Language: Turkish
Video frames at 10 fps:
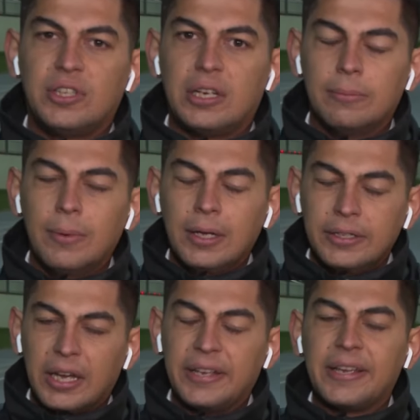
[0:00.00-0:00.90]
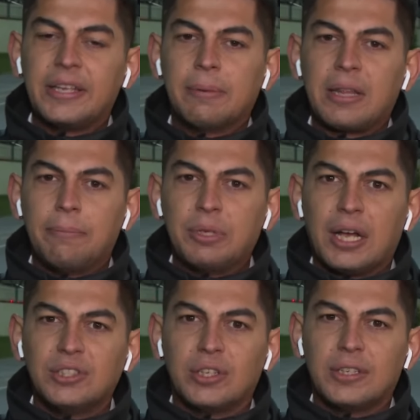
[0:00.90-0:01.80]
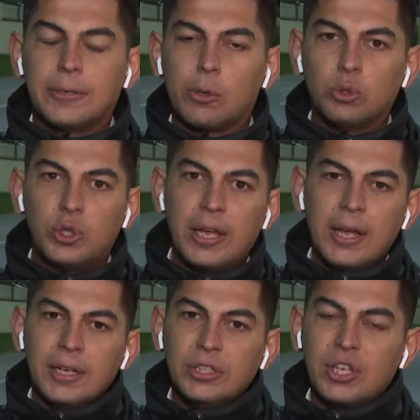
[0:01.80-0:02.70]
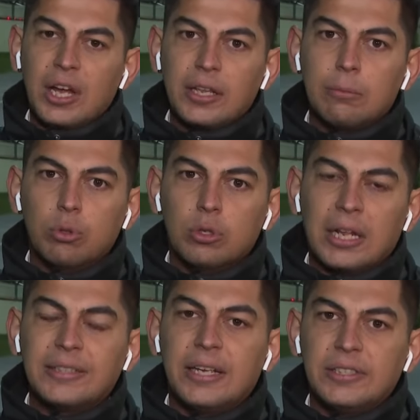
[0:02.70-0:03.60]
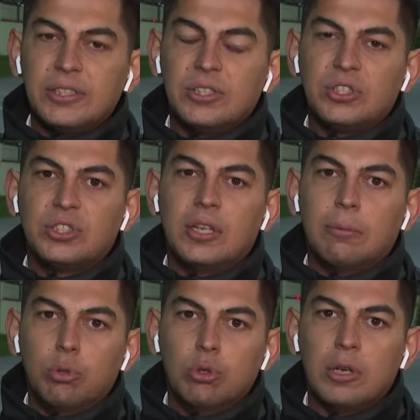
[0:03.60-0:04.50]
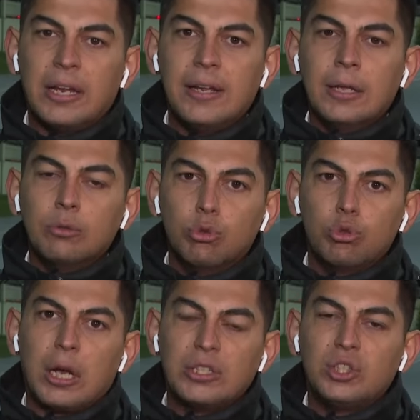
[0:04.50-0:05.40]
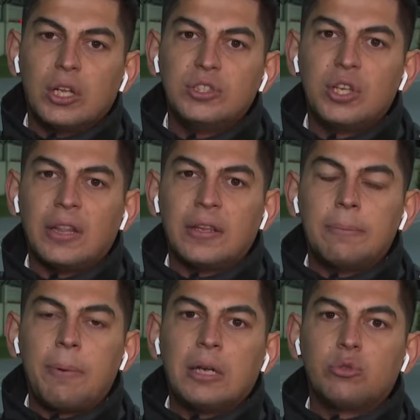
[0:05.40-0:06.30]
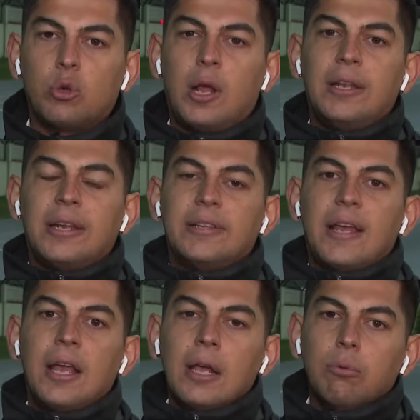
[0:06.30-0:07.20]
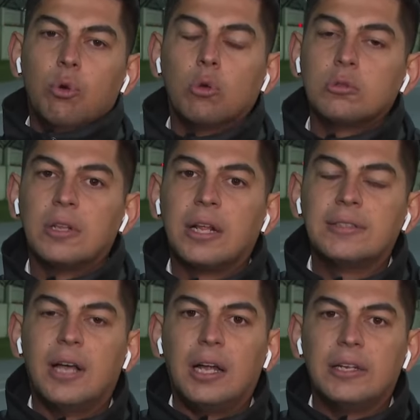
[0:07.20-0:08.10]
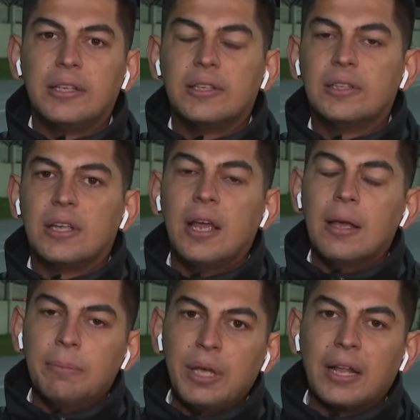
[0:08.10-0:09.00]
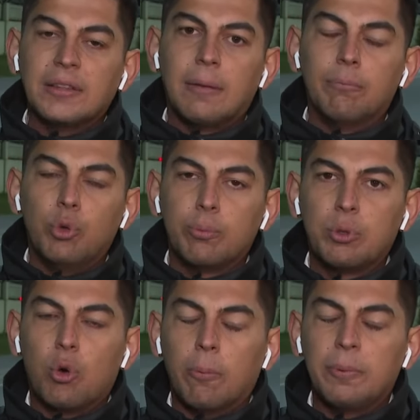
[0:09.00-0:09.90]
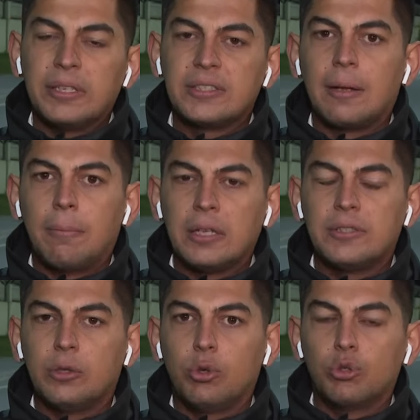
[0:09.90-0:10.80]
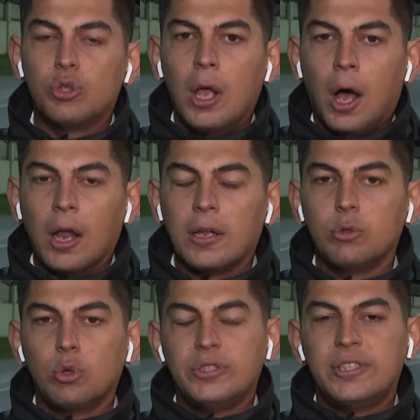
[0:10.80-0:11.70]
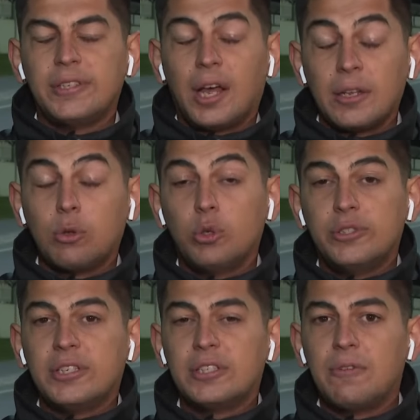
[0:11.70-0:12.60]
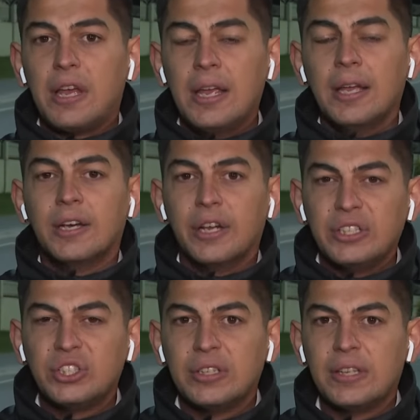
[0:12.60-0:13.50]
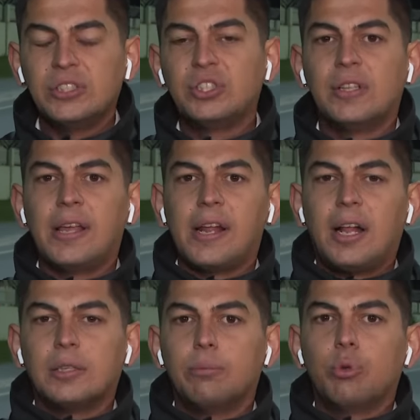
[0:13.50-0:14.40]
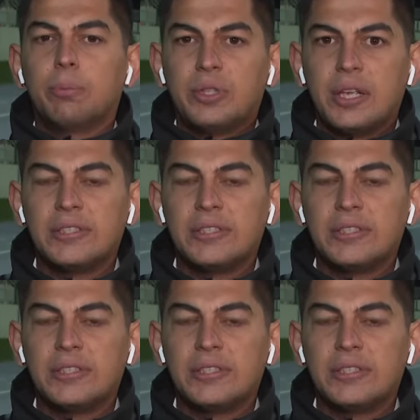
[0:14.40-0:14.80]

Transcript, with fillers: çizelim. Yayına girmeden birkaç dakika önce içeride bulunan, tesis içinde bulunan TUSAŞ çalışanları, personelleri de bu noktadan tahliye edildi. Bir yandan büyük bir kompleksten bahsediyoruz. Anadolu, Anadolu Lisesi ve kreşin de içinde yer aldığı büyük bir